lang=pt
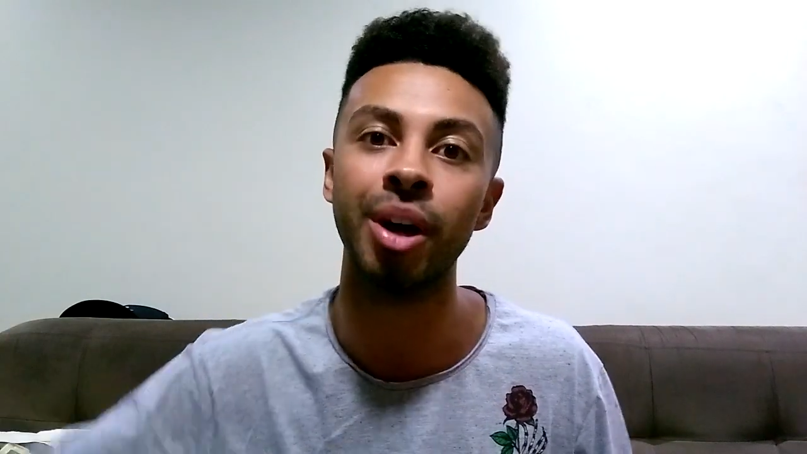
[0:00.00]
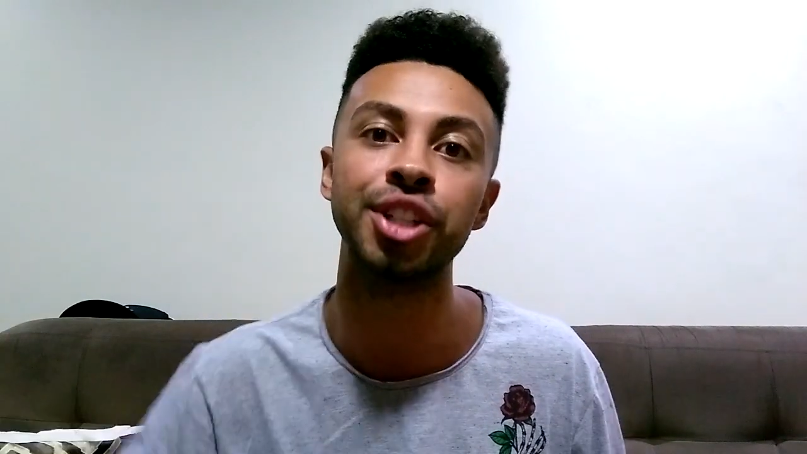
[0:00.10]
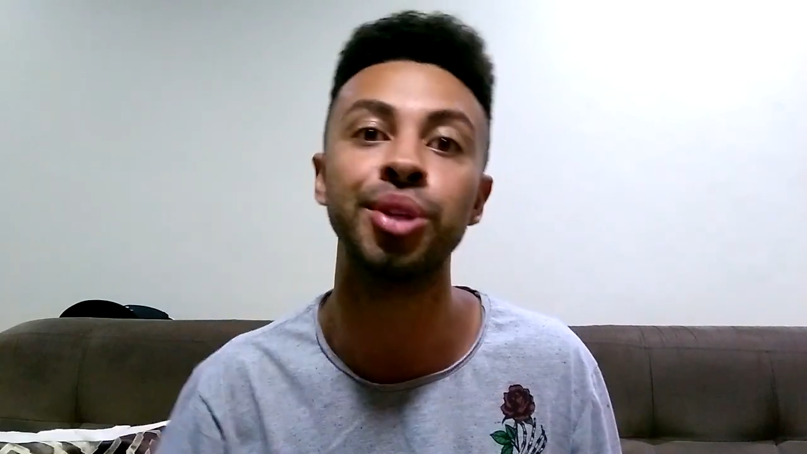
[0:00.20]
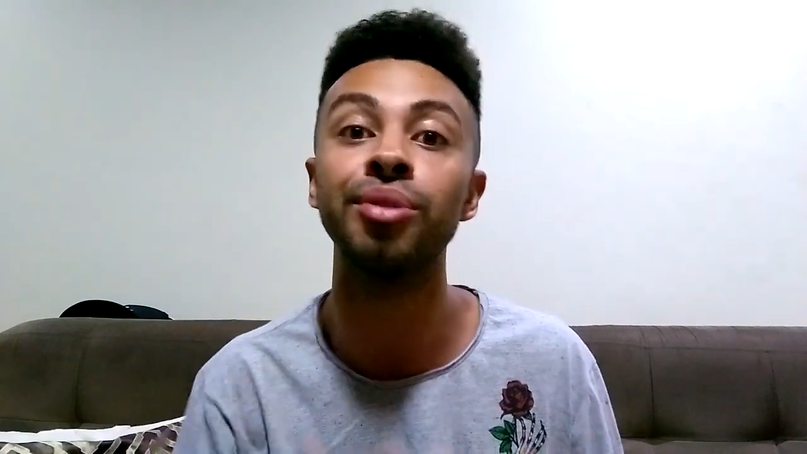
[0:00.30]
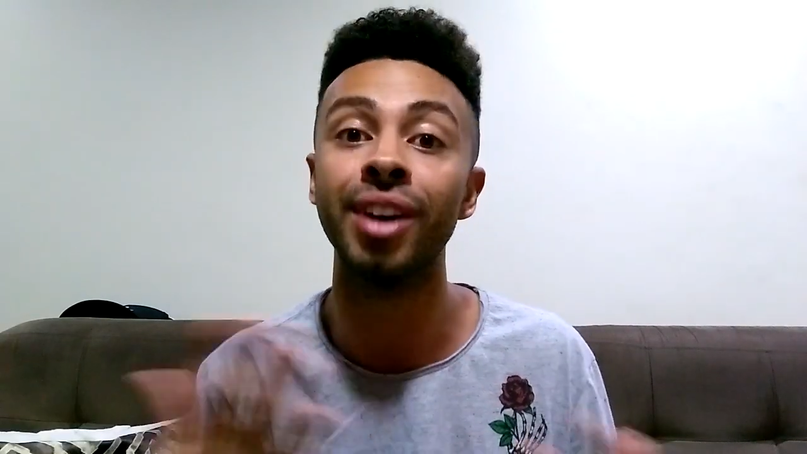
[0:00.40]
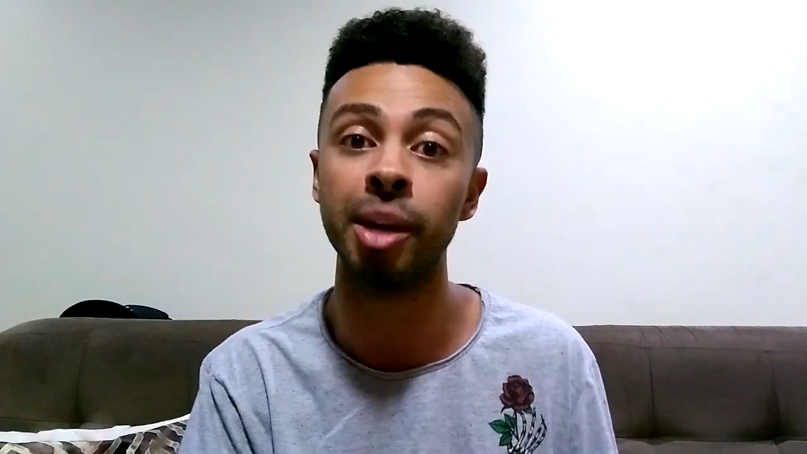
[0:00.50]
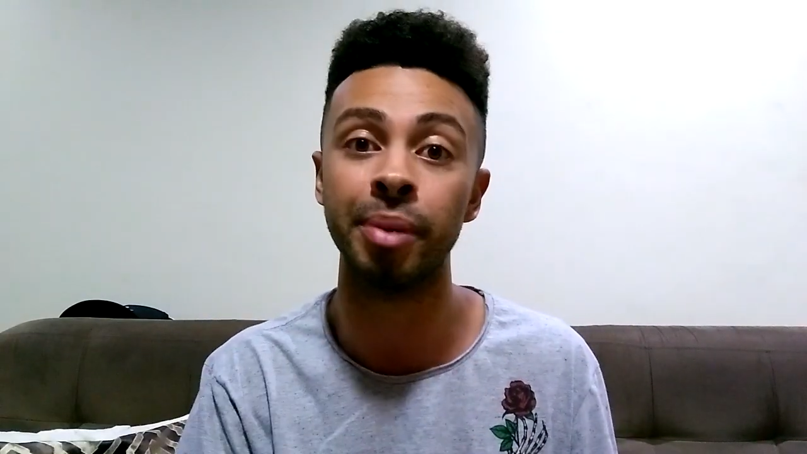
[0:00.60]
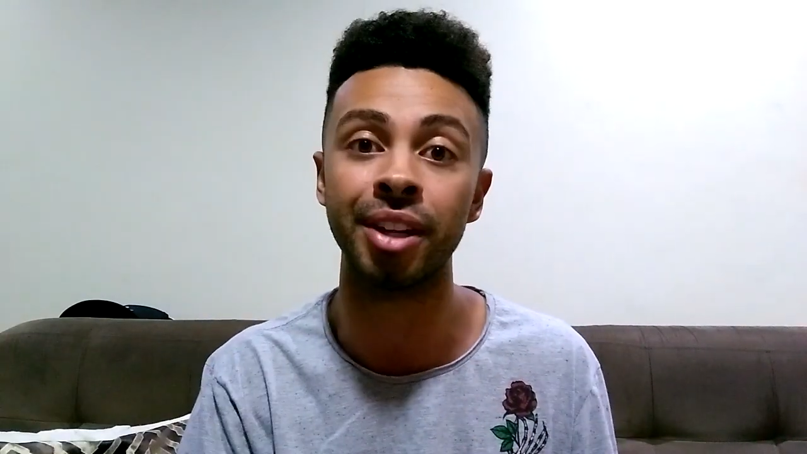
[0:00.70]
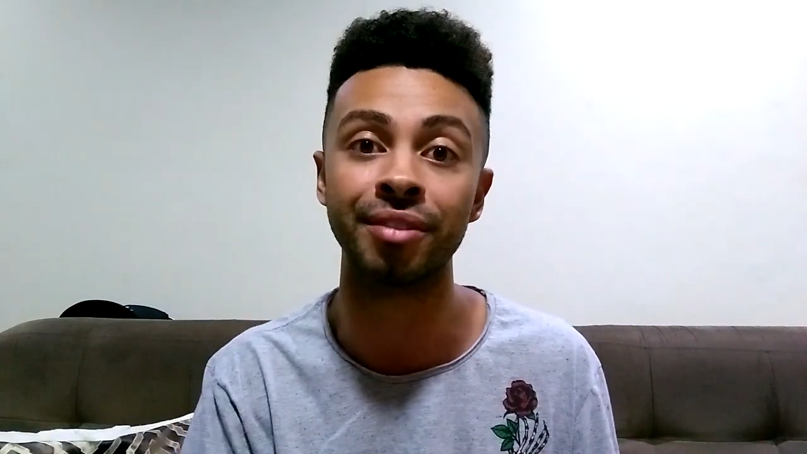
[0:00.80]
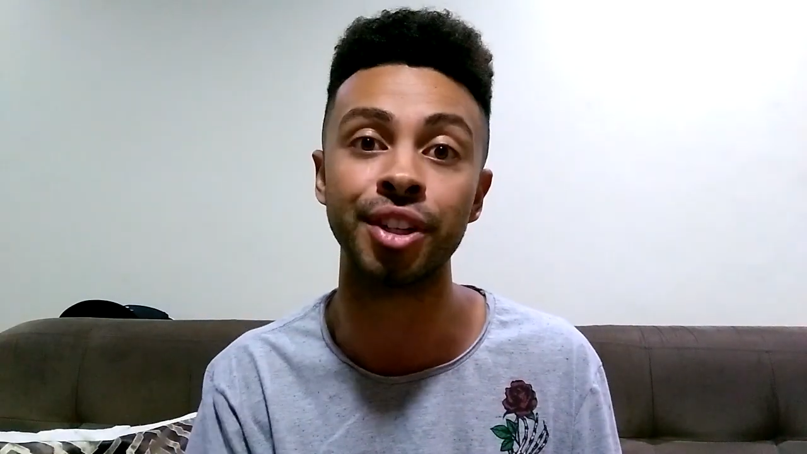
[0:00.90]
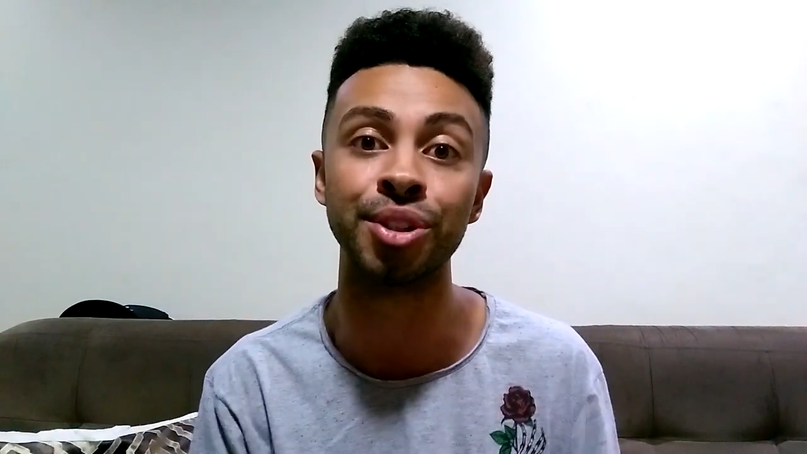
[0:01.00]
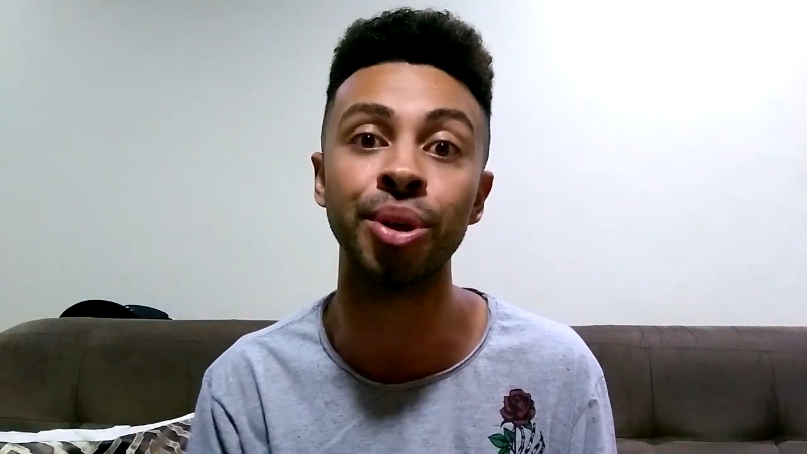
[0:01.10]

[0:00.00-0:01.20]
Eu acho que o Vale a Pena Ver de